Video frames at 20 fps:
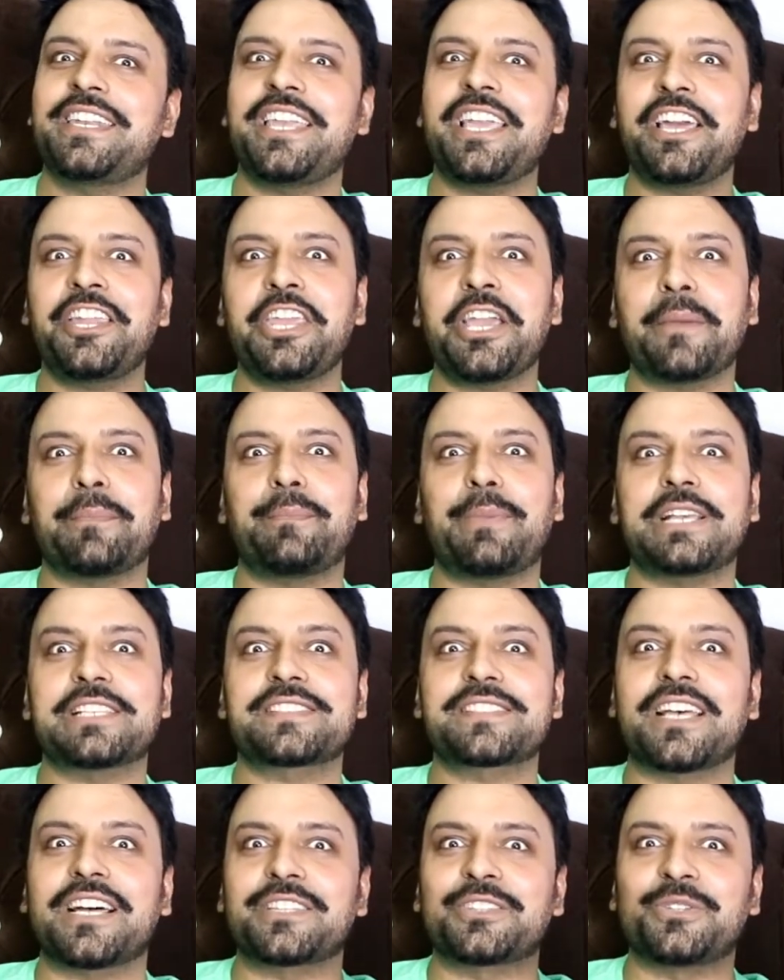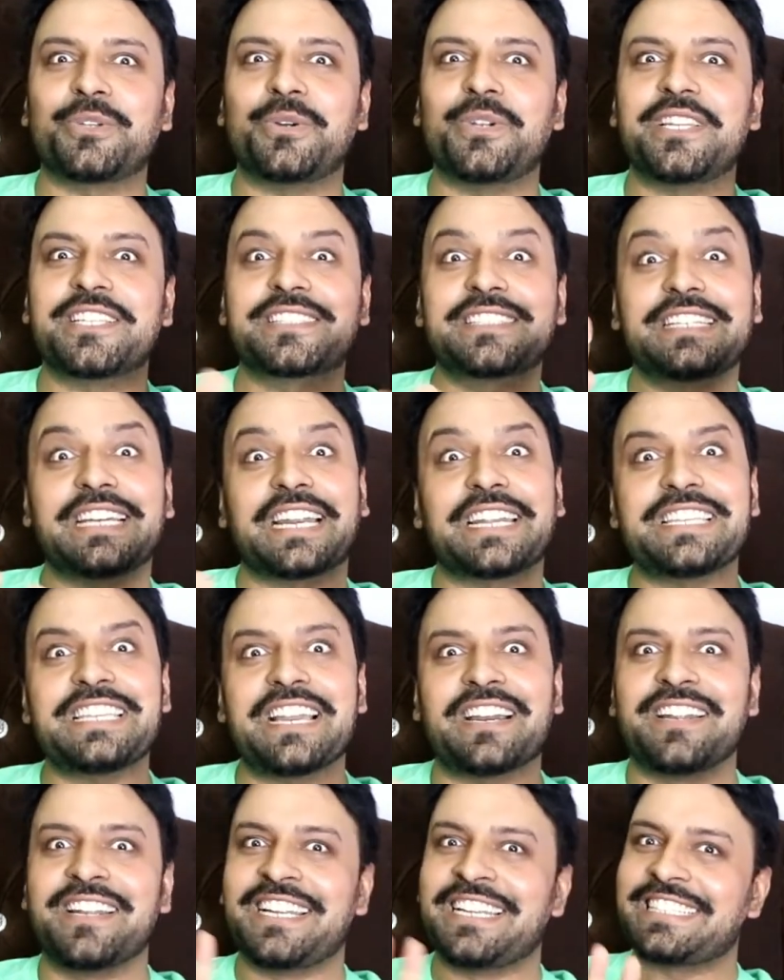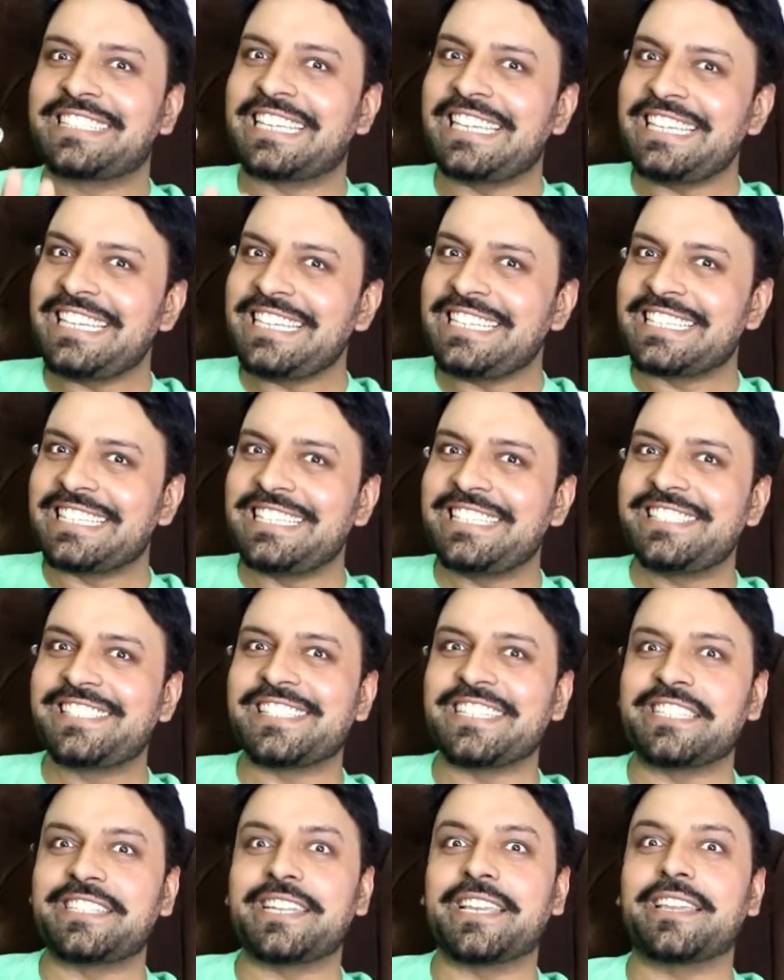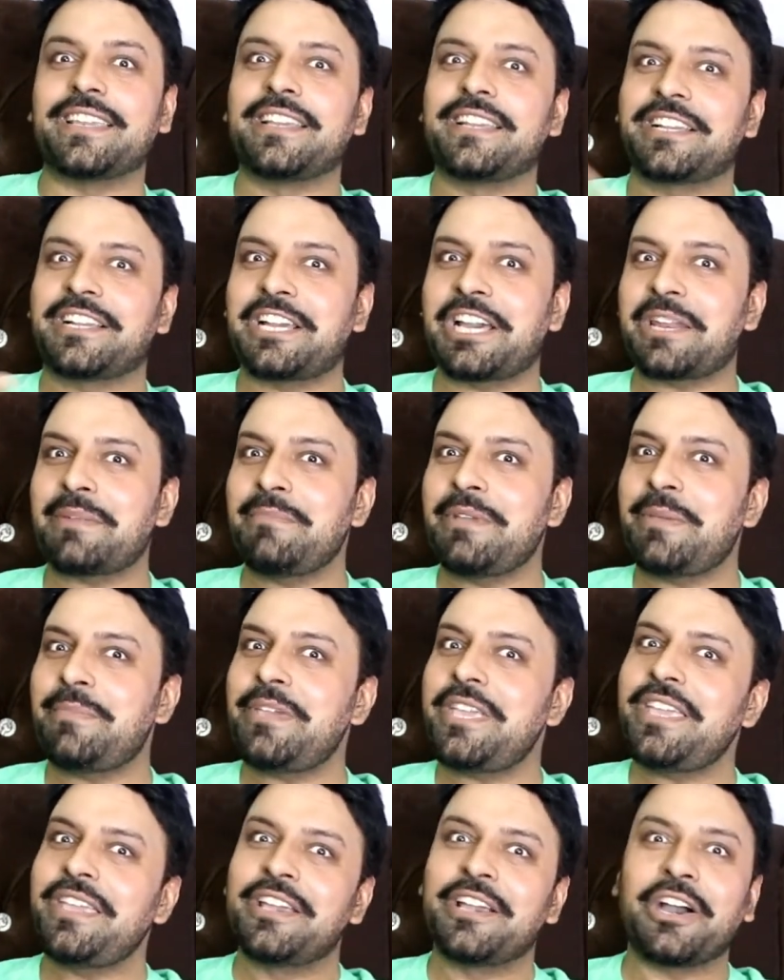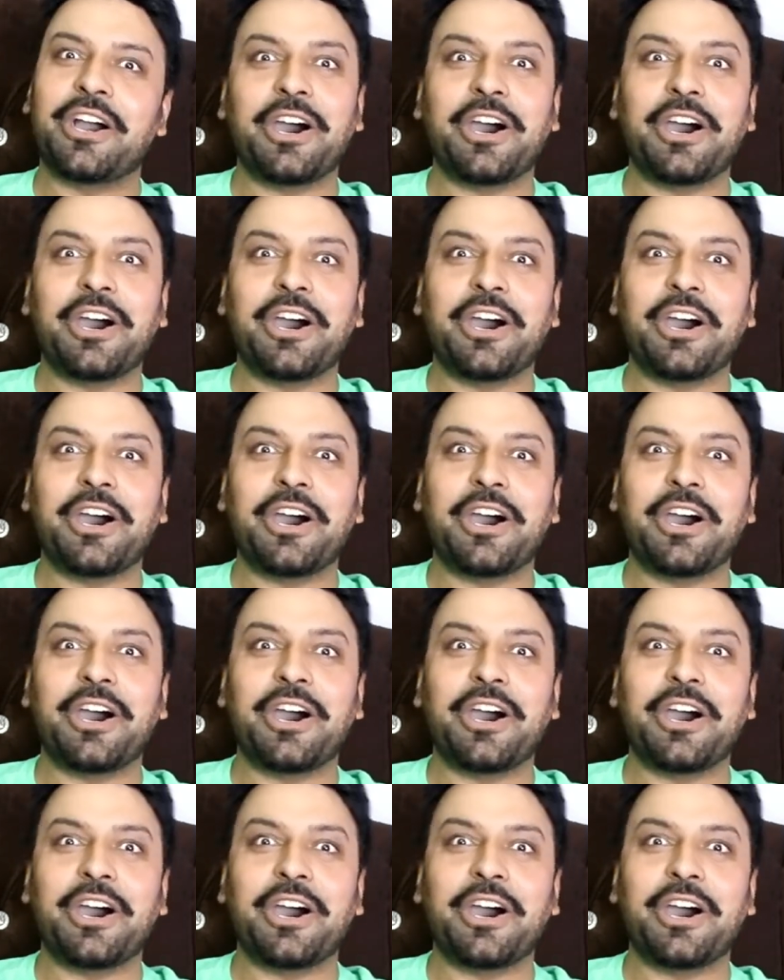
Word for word: नया नया पैसा दौलत गाड़ियां ठंडी ठंडी सीटें घर में भी